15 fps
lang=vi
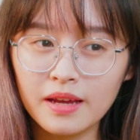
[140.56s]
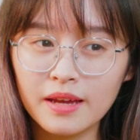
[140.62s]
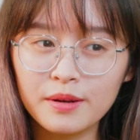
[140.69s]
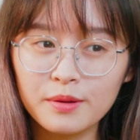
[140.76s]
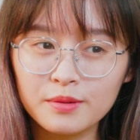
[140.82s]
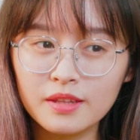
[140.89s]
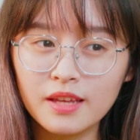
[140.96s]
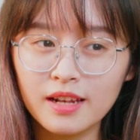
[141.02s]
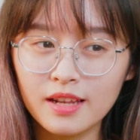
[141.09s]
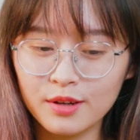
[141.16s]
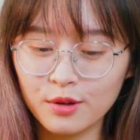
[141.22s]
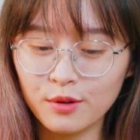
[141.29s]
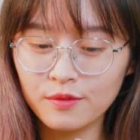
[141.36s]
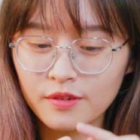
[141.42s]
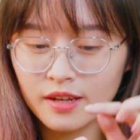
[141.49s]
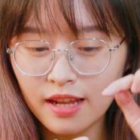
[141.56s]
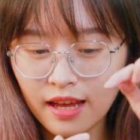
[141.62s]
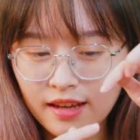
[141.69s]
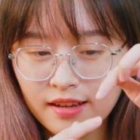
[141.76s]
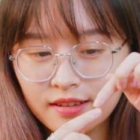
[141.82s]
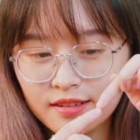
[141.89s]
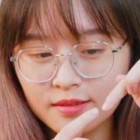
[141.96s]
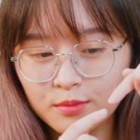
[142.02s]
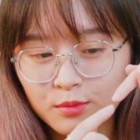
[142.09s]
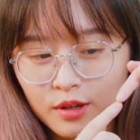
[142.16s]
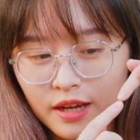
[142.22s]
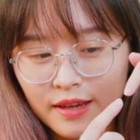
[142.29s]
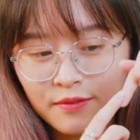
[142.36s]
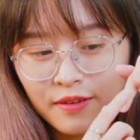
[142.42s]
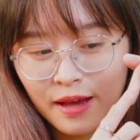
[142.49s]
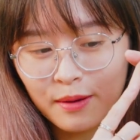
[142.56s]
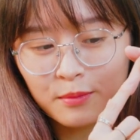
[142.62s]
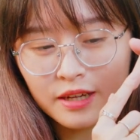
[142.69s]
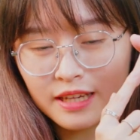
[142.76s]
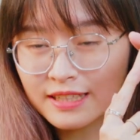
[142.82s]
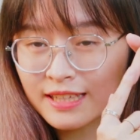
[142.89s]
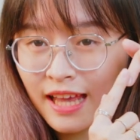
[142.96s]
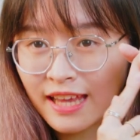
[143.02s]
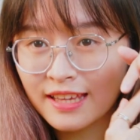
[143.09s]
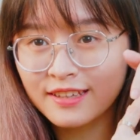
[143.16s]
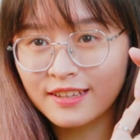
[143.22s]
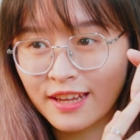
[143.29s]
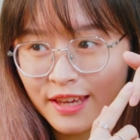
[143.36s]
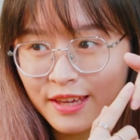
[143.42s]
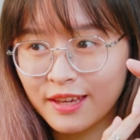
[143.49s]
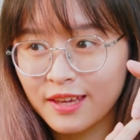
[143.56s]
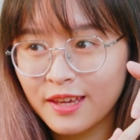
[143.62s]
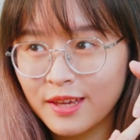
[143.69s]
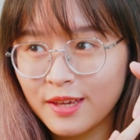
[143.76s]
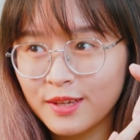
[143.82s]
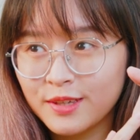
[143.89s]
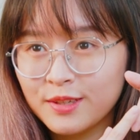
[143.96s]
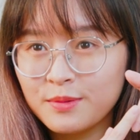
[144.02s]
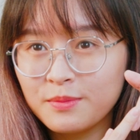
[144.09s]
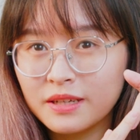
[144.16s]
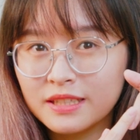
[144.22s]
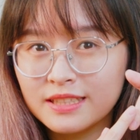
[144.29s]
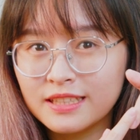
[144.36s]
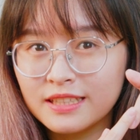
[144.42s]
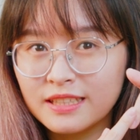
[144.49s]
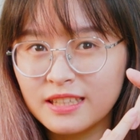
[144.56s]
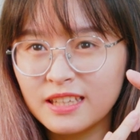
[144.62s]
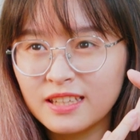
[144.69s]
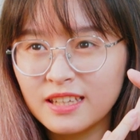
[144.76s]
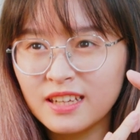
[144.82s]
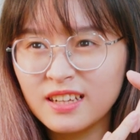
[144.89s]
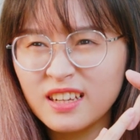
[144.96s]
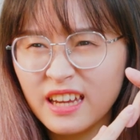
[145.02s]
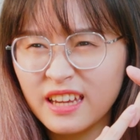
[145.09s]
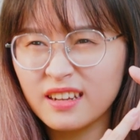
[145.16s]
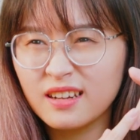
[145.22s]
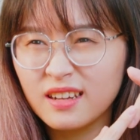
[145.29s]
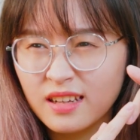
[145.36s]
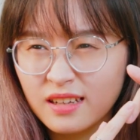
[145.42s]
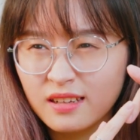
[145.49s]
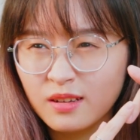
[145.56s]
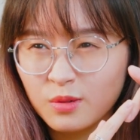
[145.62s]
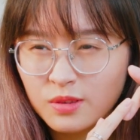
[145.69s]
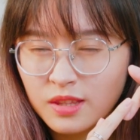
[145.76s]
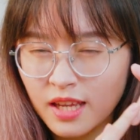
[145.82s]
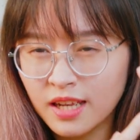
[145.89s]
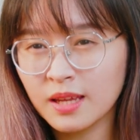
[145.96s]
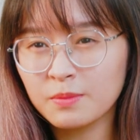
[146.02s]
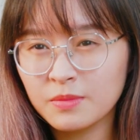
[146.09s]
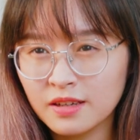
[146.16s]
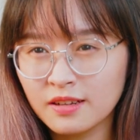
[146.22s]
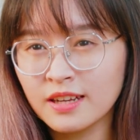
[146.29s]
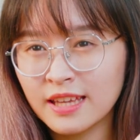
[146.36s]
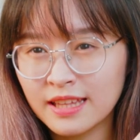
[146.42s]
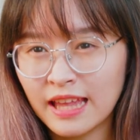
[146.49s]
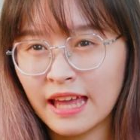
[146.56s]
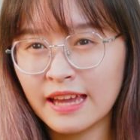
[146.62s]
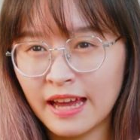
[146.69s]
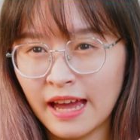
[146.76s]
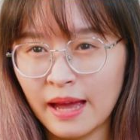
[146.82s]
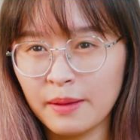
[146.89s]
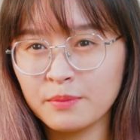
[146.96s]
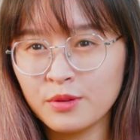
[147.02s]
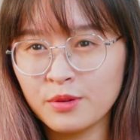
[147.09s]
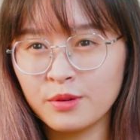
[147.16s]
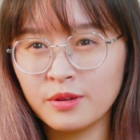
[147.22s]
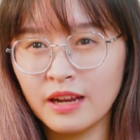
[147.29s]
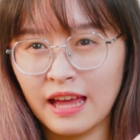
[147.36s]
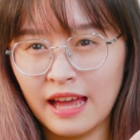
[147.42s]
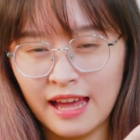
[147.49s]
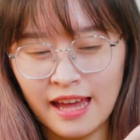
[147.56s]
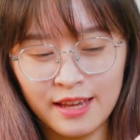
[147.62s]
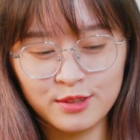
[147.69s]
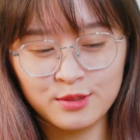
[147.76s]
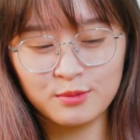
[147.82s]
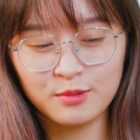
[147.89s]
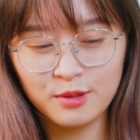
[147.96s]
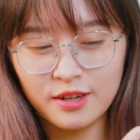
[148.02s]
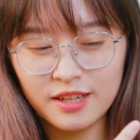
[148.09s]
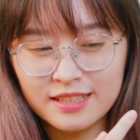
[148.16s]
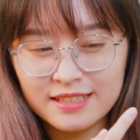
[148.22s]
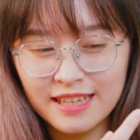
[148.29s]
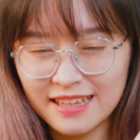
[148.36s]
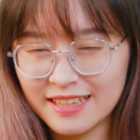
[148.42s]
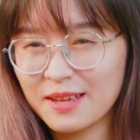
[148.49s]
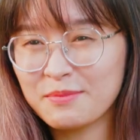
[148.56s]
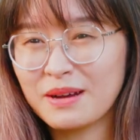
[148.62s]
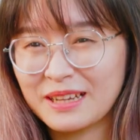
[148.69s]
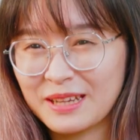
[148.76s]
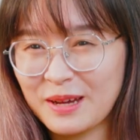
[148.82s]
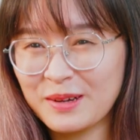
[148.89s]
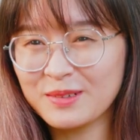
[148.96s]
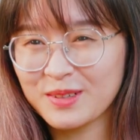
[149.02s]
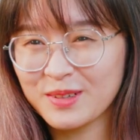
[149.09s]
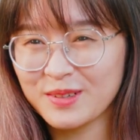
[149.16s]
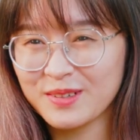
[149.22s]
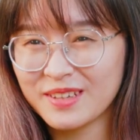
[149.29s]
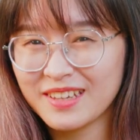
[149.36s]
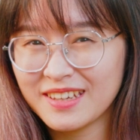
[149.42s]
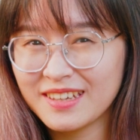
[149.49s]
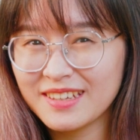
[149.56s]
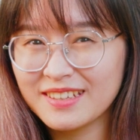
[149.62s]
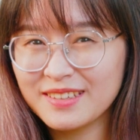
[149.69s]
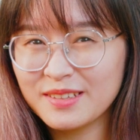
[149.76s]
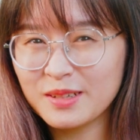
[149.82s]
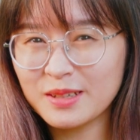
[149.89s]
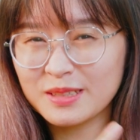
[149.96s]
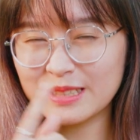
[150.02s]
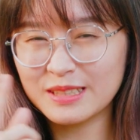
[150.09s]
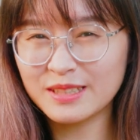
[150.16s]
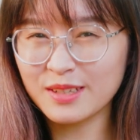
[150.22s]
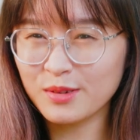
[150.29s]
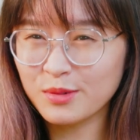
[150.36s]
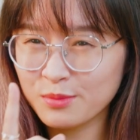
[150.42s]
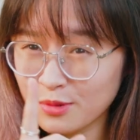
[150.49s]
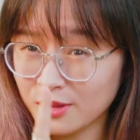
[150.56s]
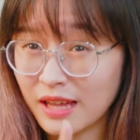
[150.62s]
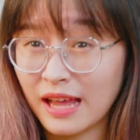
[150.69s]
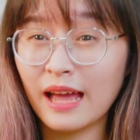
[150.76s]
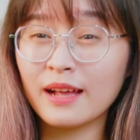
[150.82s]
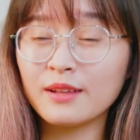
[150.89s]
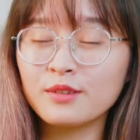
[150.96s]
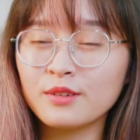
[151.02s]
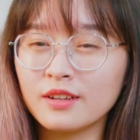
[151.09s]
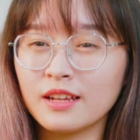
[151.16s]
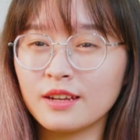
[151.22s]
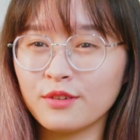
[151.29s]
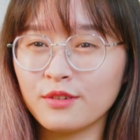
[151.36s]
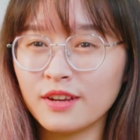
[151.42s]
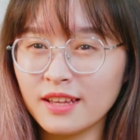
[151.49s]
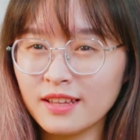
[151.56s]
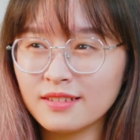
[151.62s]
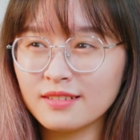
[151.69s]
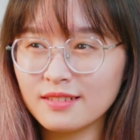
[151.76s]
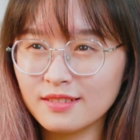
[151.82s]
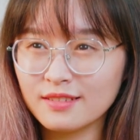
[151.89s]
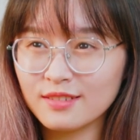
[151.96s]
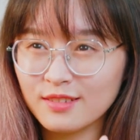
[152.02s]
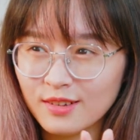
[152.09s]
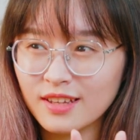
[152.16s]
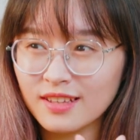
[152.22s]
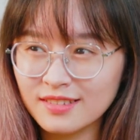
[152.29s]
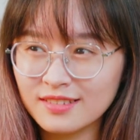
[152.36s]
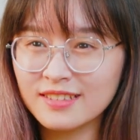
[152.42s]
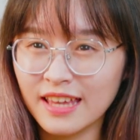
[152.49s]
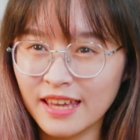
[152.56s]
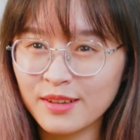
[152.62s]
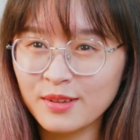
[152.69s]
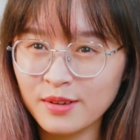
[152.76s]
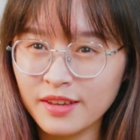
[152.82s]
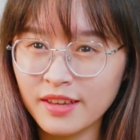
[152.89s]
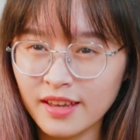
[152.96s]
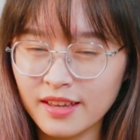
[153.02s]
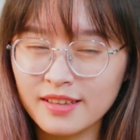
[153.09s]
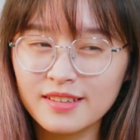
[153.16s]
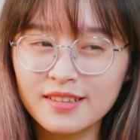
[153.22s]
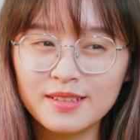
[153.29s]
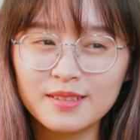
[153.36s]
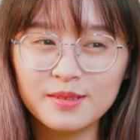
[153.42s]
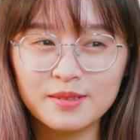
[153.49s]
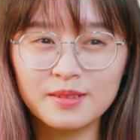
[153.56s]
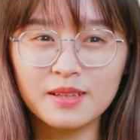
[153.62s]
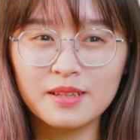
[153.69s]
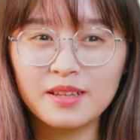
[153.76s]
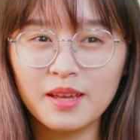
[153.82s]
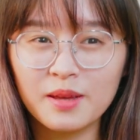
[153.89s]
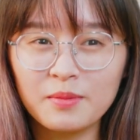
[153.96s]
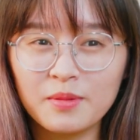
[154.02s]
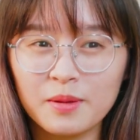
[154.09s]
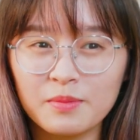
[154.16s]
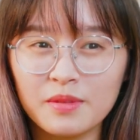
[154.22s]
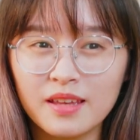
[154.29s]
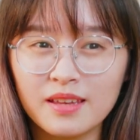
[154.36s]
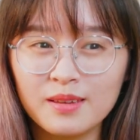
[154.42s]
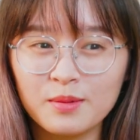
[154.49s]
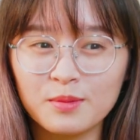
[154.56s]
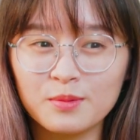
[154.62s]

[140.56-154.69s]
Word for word: ngày đầu tiên là nó vẫn đang một cái vào một cái ra như này nhưng mà chỉ đến cái ngày lần đầu tiên em tới đây tái khám thôi là hai chúng nó đã chạy ra bằng nhau rồi tức là chỉ sau đúng một tháng thôi là nó đã nó đã như thế rồi ấy ạ đến thế em cảm thấy